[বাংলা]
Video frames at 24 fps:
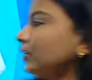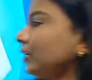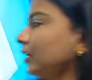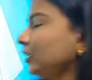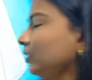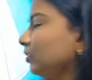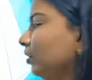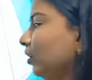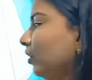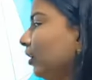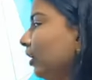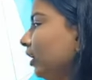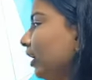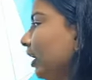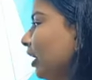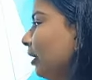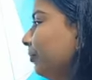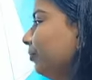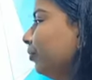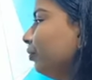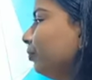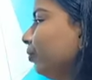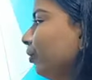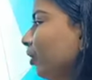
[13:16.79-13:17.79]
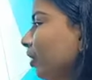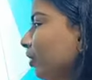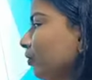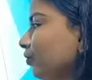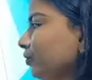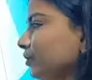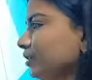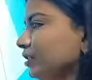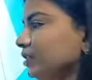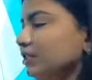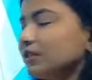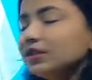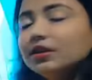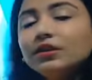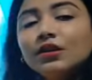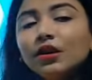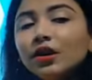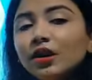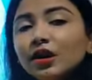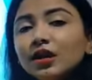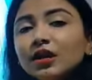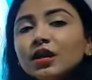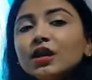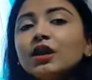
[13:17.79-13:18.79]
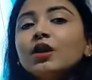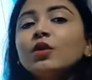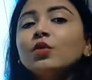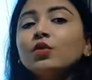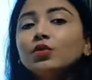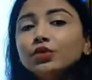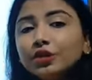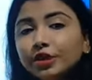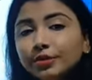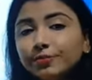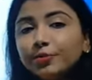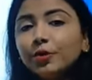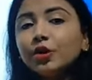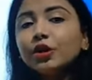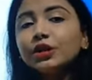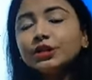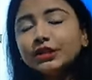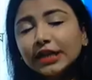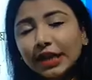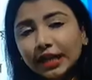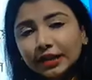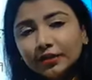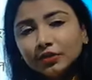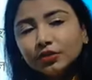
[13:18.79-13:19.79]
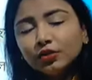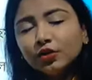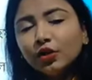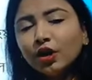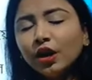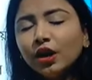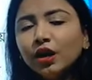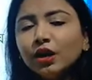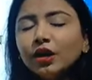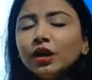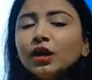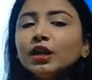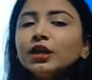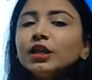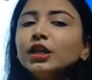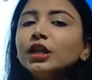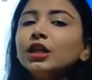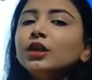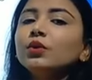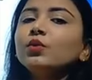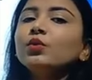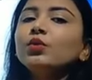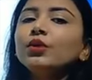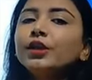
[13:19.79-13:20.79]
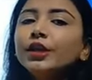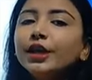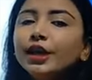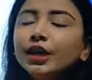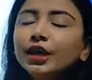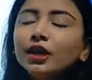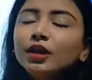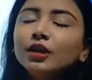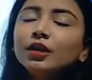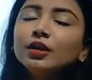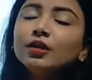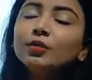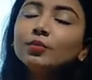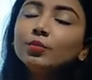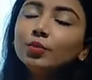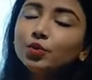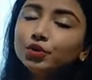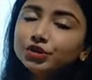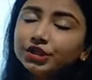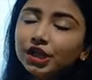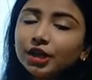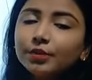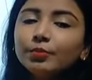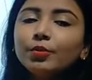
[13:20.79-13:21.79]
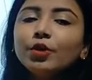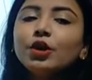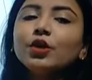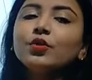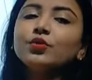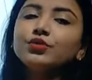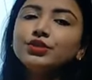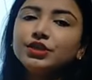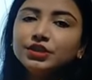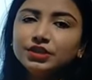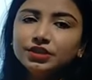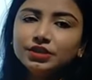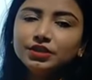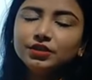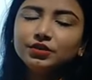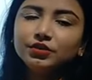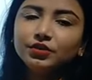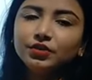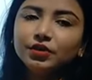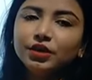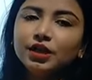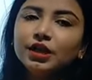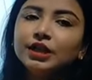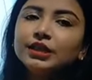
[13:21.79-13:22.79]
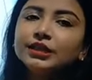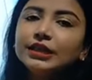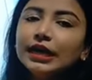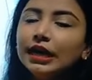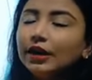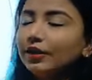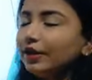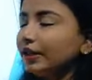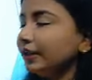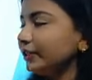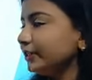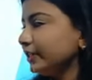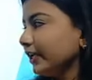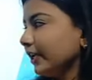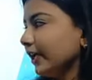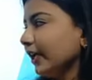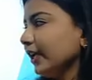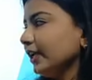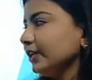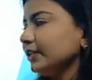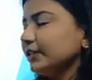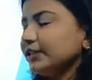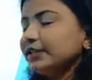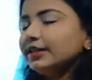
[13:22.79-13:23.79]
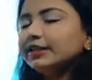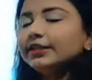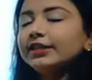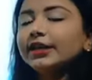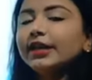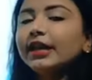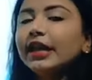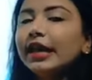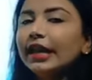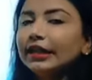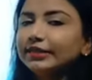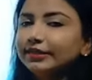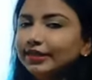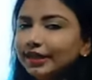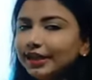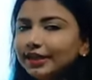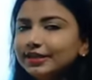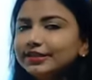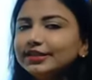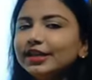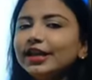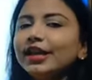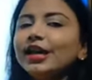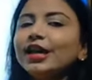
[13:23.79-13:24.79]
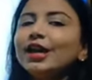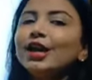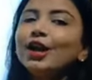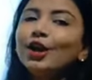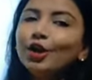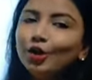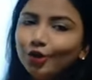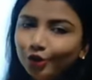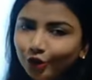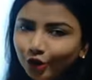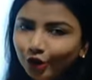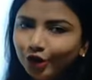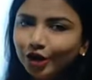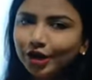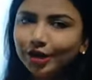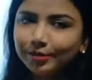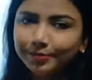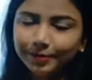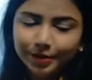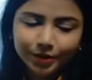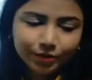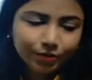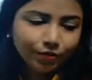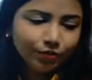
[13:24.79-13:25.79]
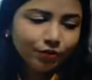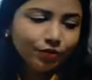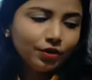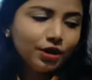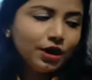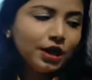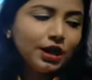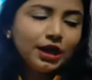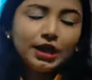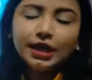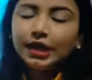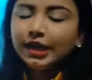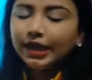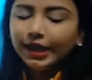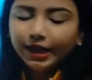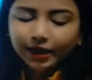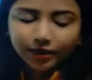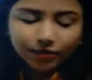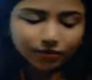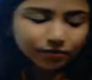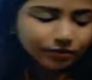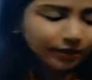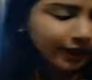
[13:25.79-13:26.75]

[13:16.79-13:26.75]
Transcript: কি ধরনের কাপড় পরা উচিত ছিল উদ্দীপক শান্তর কি উলের পোশাক পরা উচিত ছিল তাহলে সে শীতের হাত থেকে সে রক্ষা পেত এখন